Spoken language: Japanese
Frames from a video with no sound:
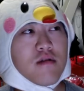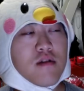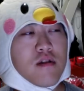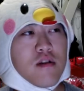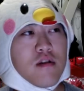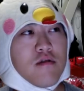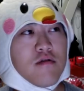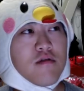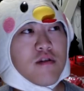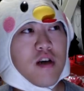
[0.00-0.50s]

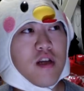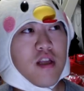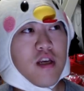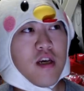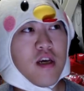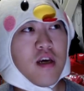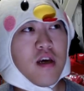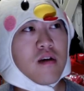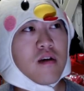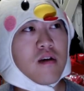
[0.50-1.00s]
ていうか
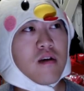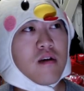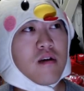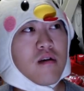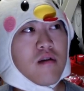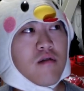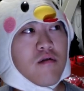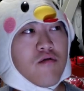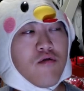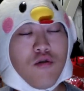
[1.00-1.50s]
ね、
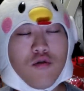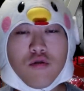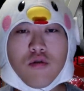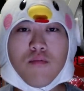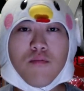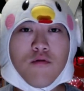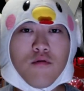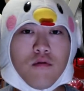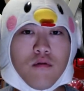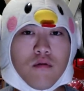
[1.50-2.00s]
子
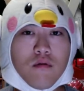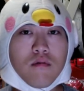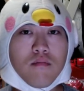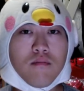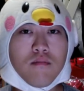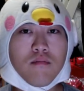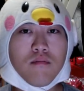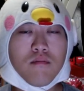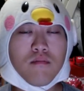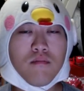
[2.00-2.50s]
供
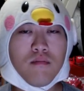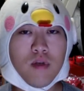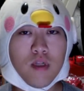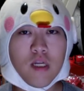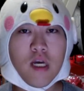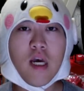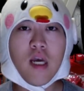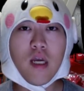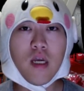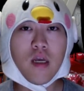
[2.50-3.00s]
みたい。